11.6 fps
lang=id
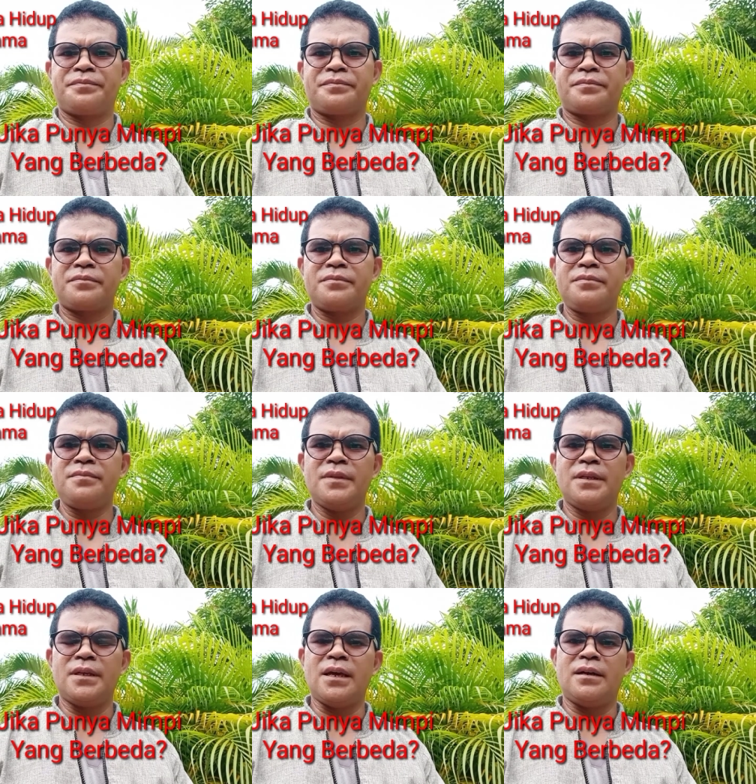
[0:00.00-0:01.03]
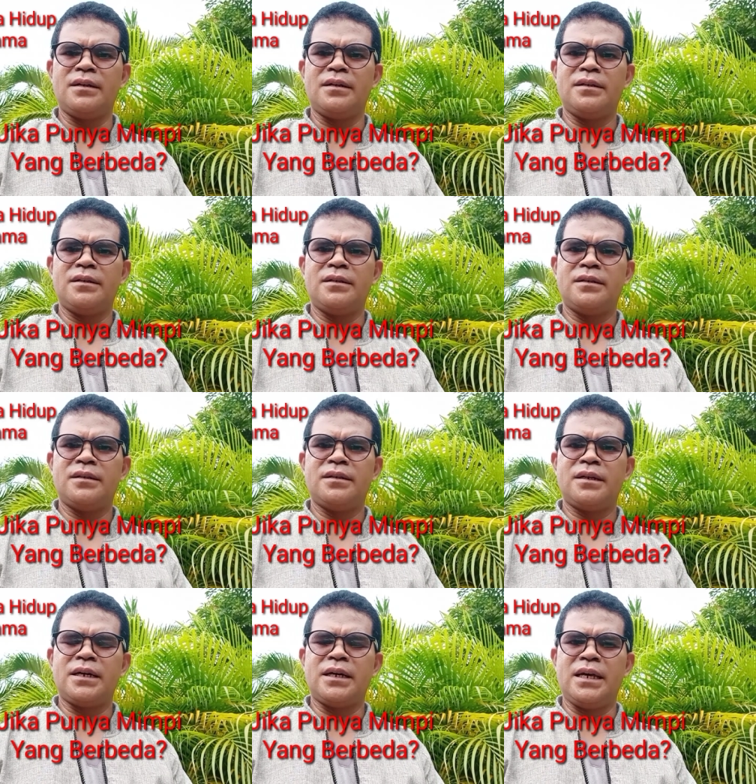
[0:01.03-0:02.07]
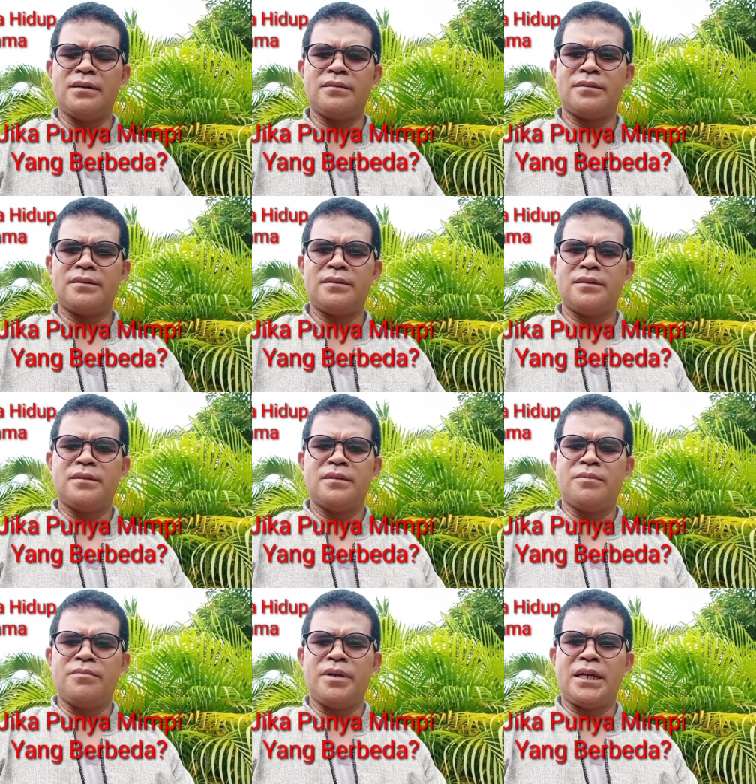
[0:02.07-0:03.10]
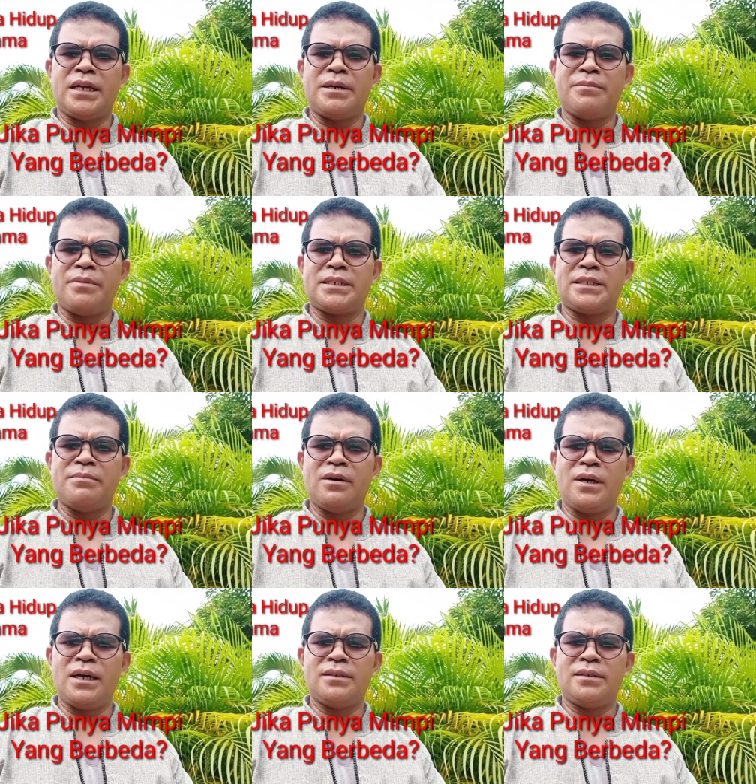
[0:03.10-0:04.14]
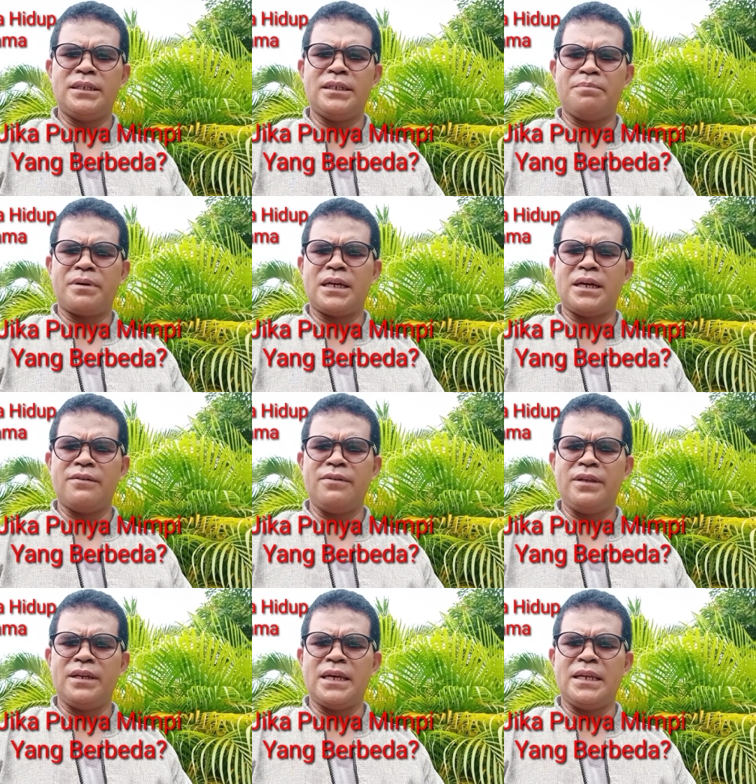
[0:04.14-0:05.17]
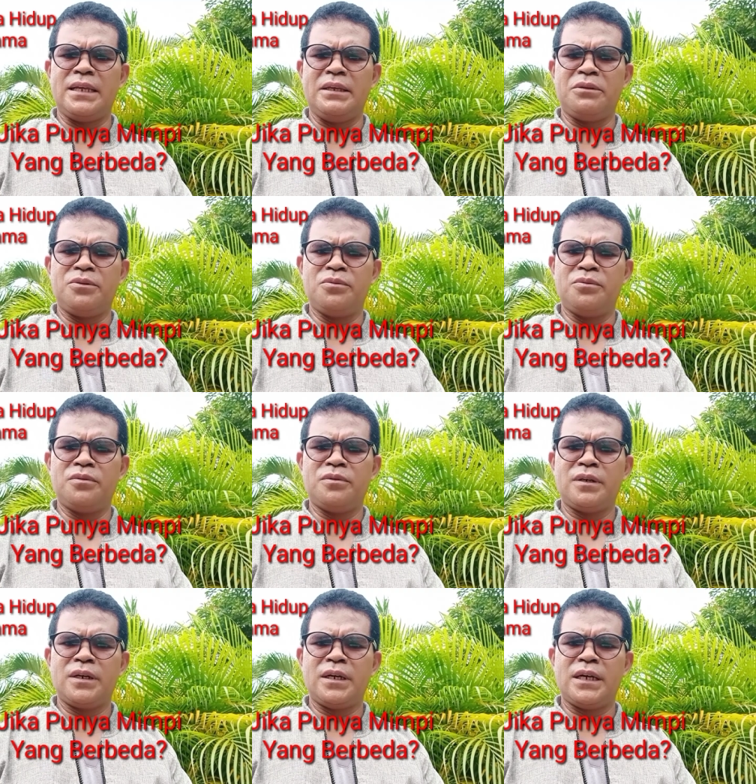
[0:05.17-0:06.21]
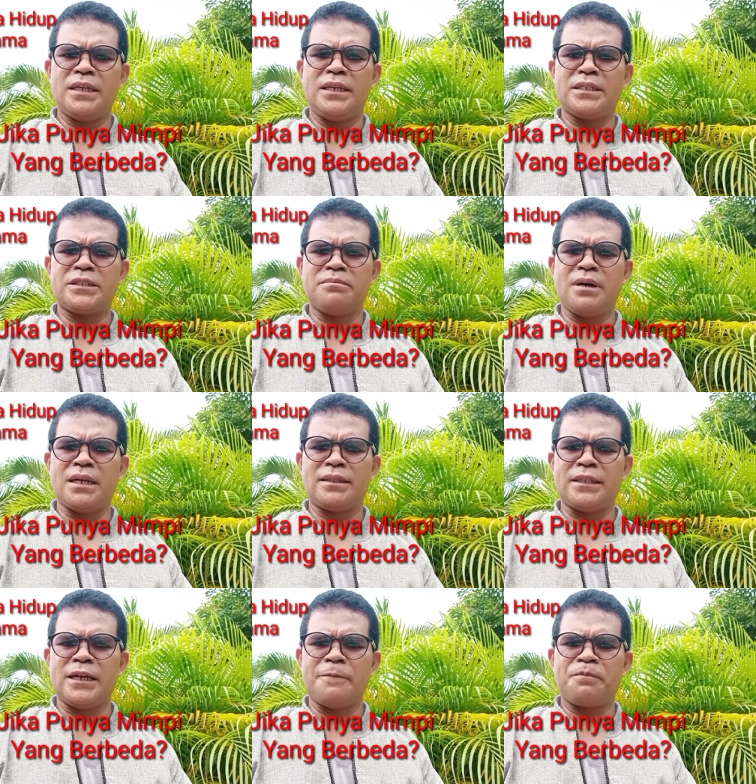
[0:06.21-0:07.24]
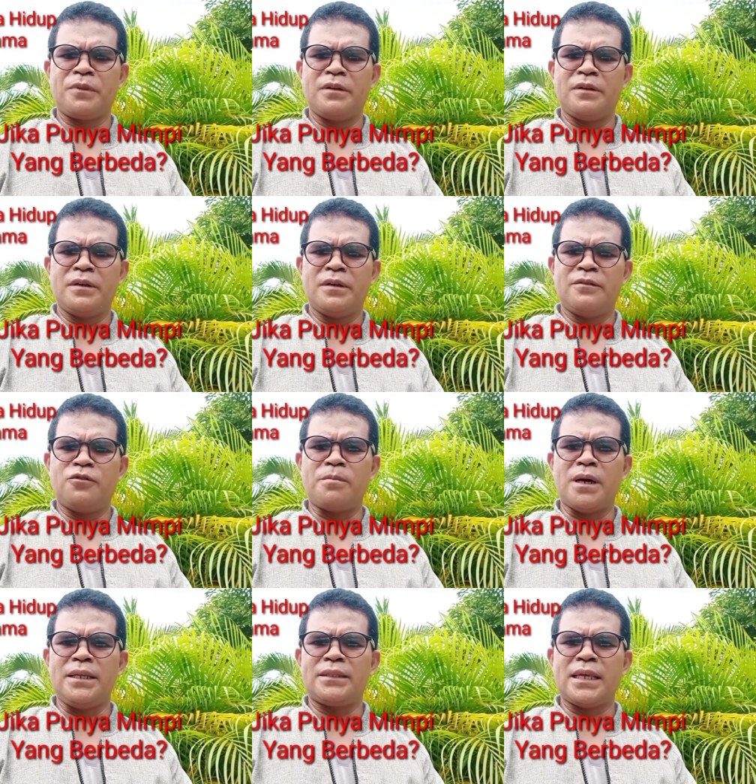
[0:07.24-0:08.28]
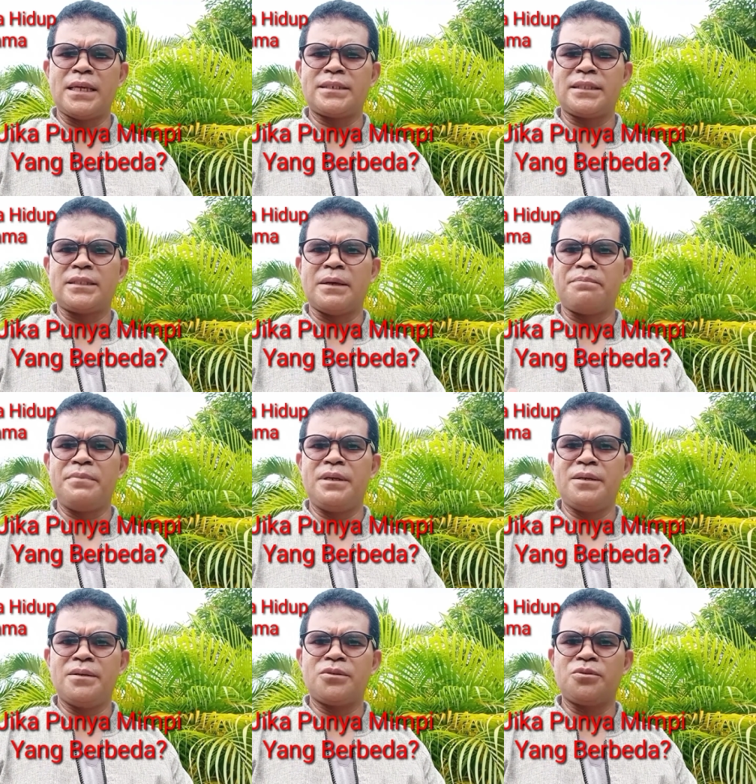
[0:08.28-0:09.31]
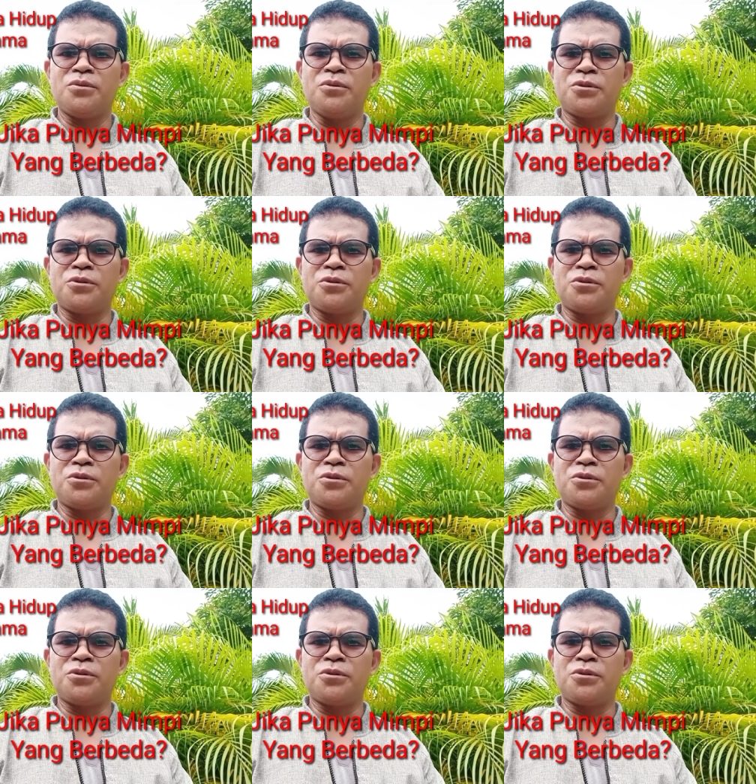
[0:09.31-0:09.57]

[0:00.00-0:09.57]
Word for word: Ya. Karena mereka merasa bahwa ya perkawinan itu hanya semata formalitas tetapi sungguh-sungguh tidak